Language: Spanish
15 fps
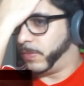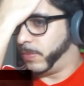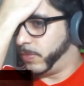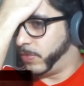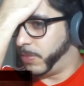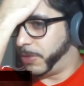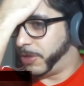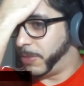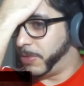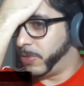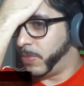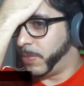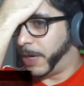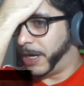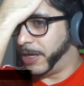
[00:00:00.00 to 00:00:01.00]
supuestamente
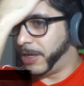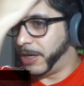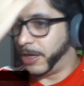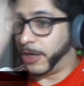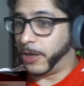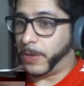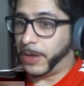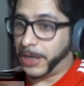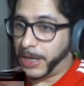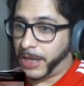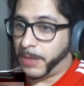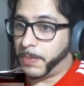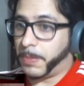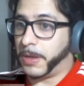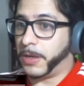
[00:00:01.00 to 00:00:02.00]
un planeta en el que no hay
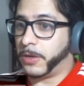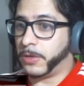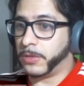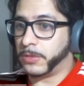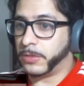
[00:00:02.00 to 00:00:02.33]
nada, pero...